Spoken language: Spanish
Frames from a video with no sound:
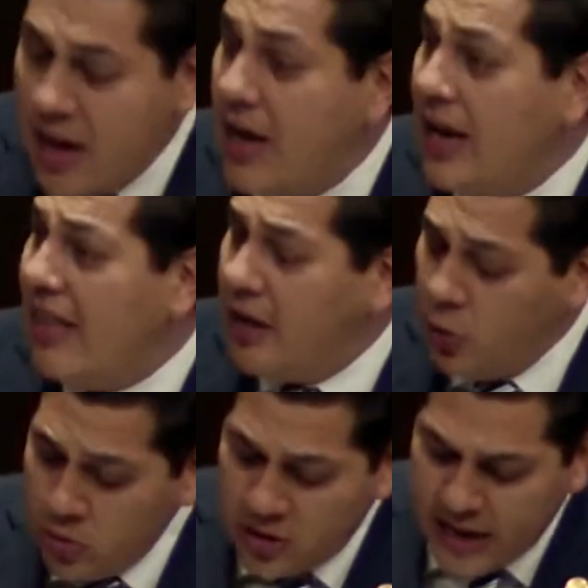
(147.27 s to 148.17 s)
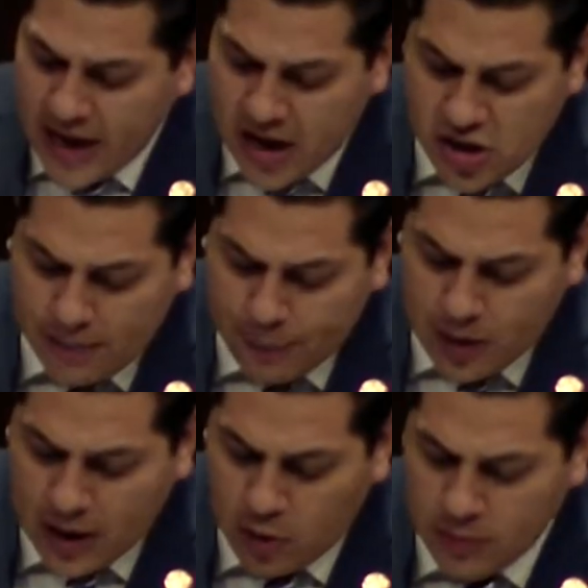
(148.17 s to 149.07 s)
la denuncia hecha por
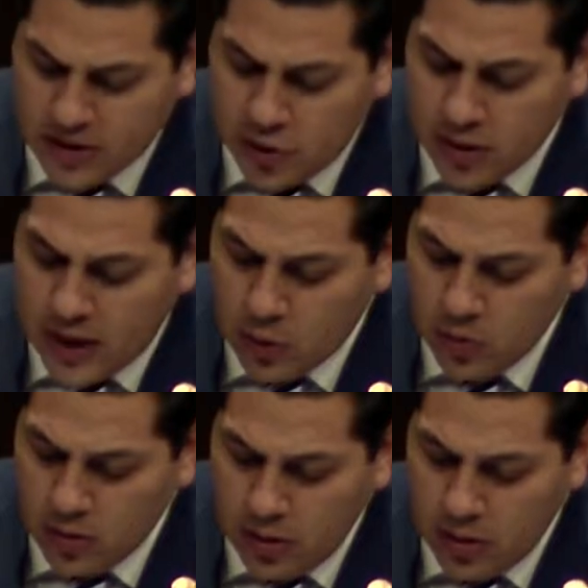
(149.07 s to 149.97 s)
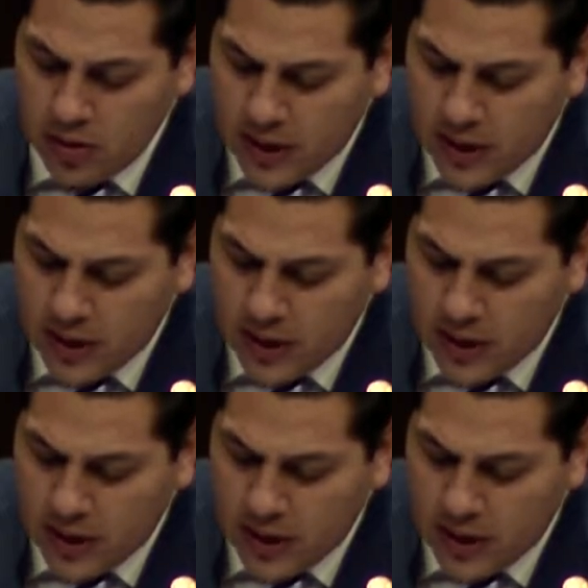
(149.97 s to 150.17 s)
la comisión de algún